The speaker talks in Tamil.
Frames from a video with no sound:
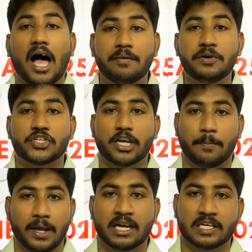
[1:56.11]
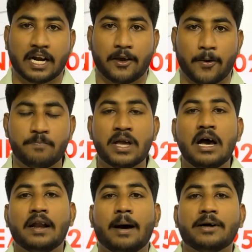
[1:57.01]
அட்மிஷன் அப்படிங்கிறது கிடைக்கும்
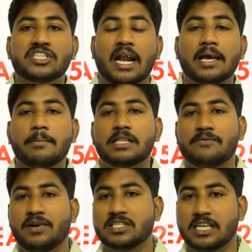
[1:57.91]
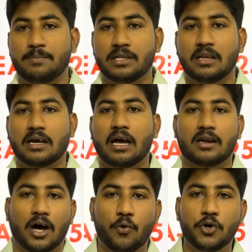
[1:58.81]
நம்ம சேனலுக்கு இப்போ தான் ஃபஸ்ட் டைம் வந்திருக்க
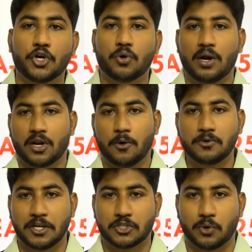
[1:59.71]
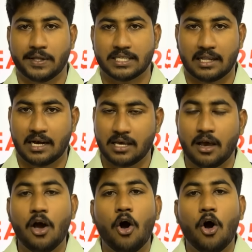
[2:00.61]
ரவுண்டு டூ அண்ட் ரவுண்ட் த்ரீ ஸ்டூடெண்ட்ஸ் அதாவது